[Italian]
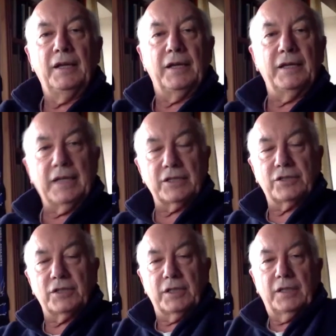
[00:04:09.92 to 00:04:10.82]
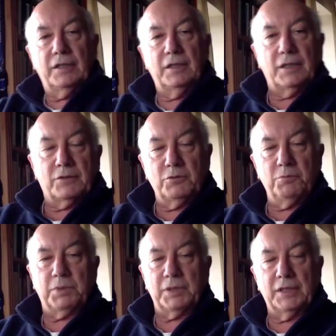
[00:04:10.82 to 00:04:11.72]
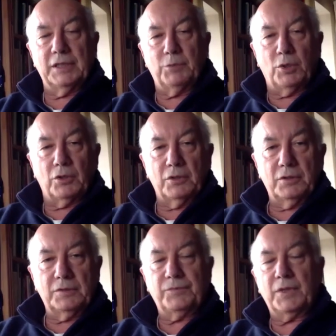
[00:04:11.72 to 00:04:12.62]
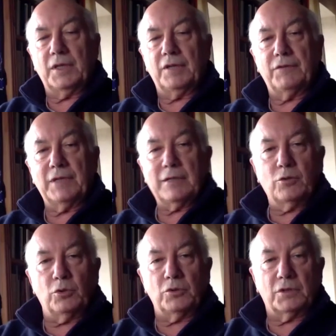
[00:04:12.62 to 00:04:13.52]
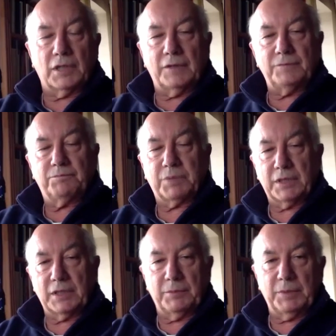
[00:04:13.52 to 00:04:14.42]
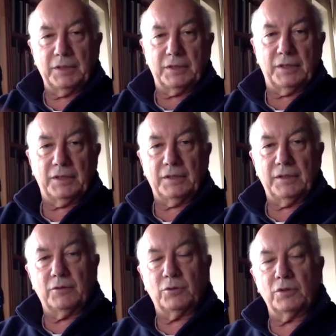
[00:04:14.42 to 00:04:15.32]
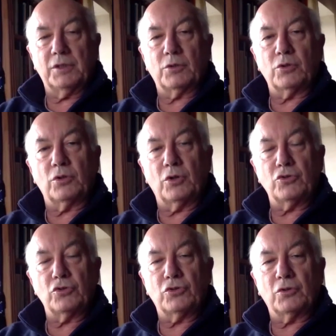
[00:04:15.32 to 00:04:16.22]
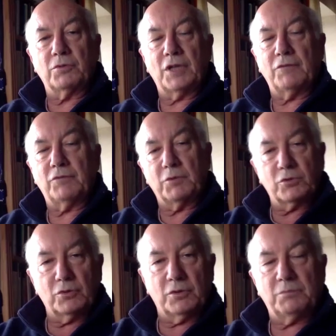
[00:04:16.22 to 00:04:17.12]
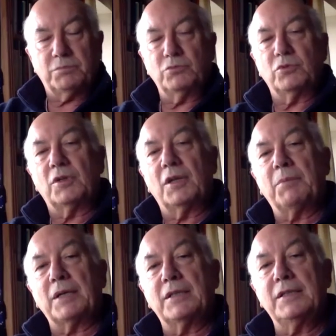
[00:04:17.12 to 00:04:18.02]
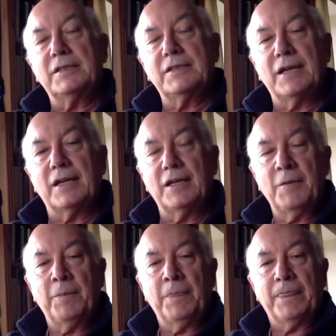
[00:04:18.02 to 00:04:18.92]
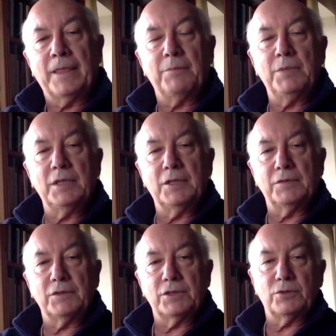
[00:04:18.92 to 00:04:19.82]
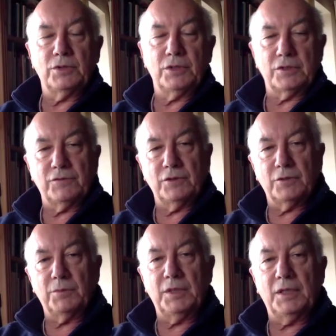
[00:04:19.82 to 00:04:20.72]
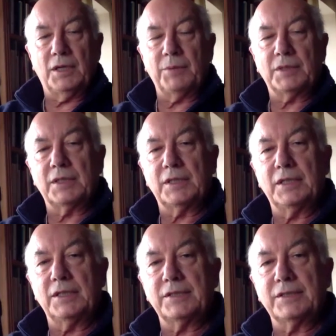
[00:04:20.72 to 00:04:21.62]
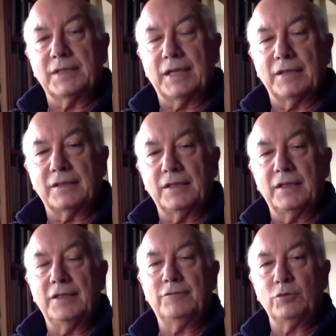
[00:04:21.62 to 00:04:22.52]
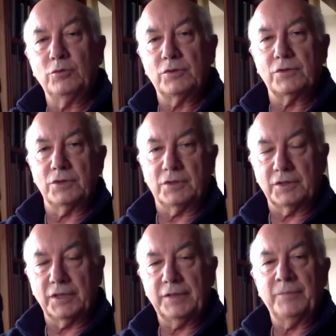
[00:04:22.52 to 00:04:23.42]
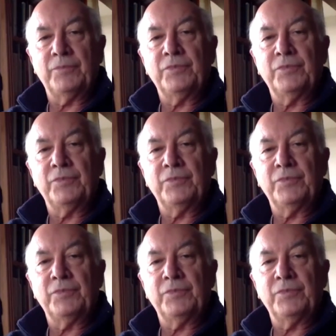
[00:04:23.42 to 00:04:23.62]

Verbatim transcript: e nasce La zuppa del demonio che vi racconta praticamente in ordine cronologico, salvo questo punto, la parte iniziale, dal 1910 fino a, mil- a metà degli anni 70, l'evoluzione